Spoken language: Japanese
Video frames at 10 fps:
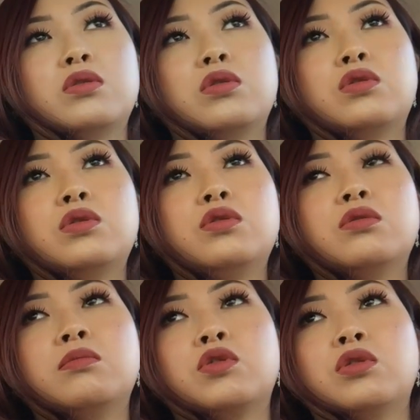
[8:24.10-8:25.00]
じゃあ水
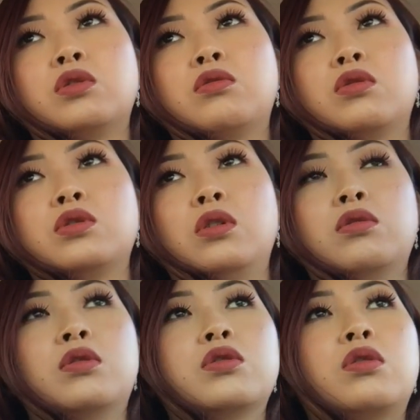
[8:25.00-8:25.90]
曜日また来てください。って
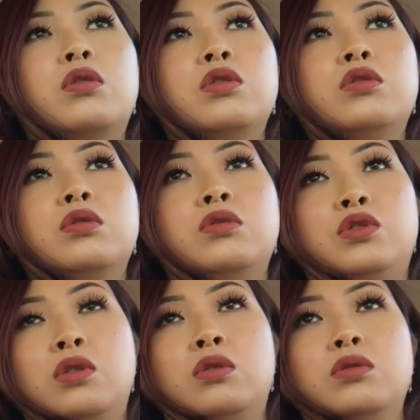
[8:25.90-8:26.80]
言われたから来たん
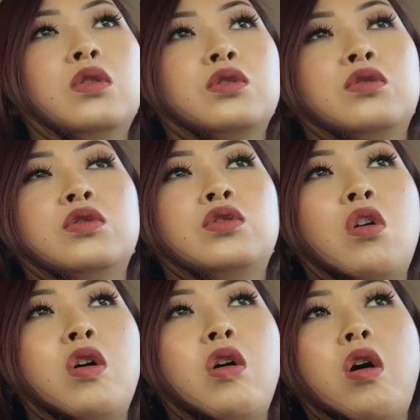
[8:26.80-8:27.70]
じゃん。あ、先生、
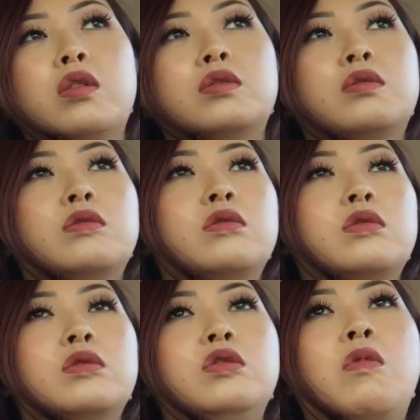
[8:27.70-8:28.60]
つって、
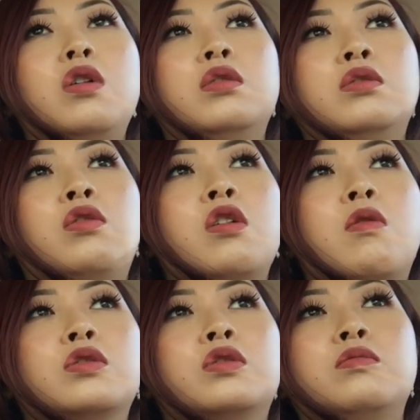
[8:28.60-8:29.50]
2万円になり
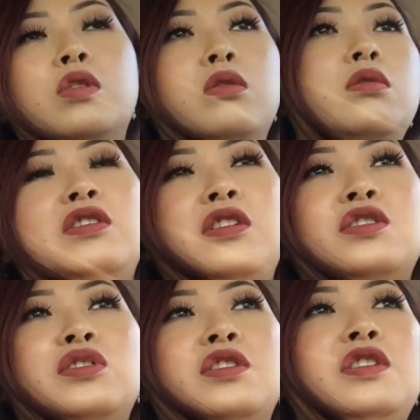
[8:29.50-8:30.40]
ます、みたいな。え
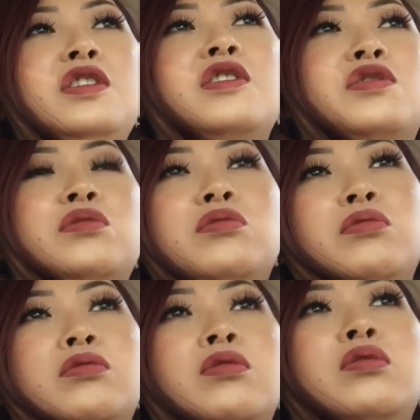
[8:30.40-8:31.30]
じゃあいいですって
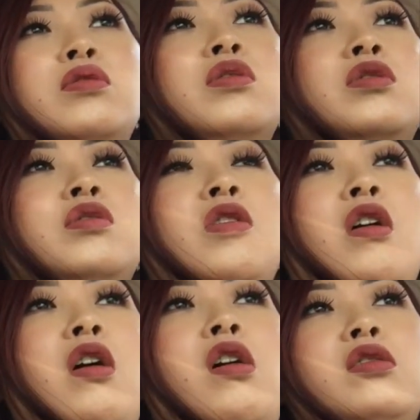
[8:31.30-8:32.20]
言ったら、
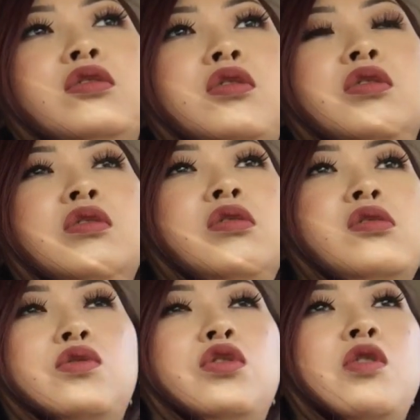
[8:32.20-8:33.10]
はい。
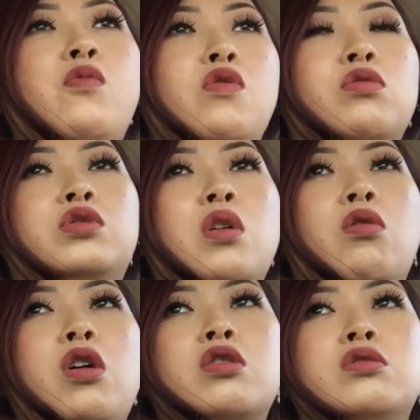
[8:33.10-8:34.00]
それでも
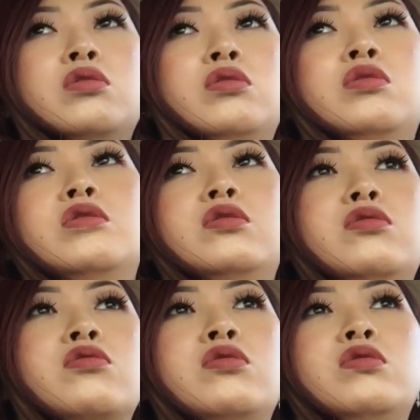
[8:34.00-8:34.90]

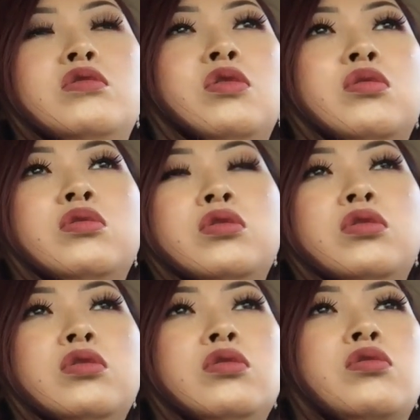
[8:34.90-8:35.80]

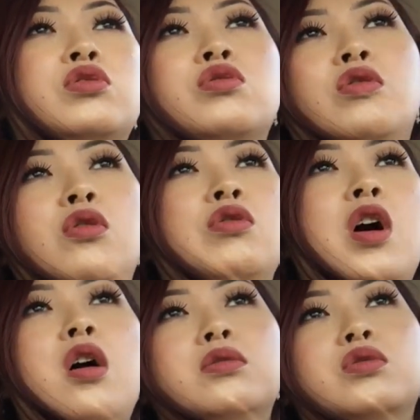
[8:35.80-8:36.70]
6565ドル
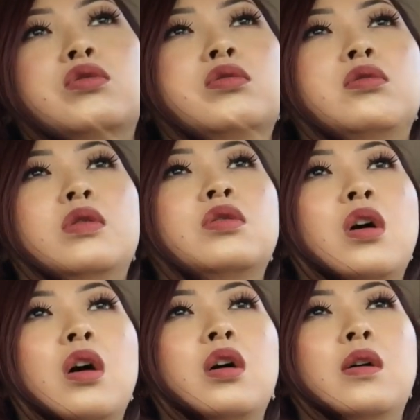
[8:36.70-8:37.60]
ですって言われた
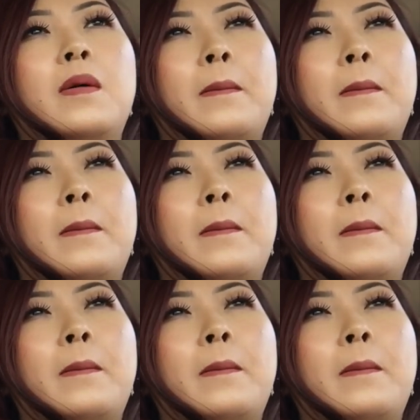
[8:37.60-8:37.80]
ら、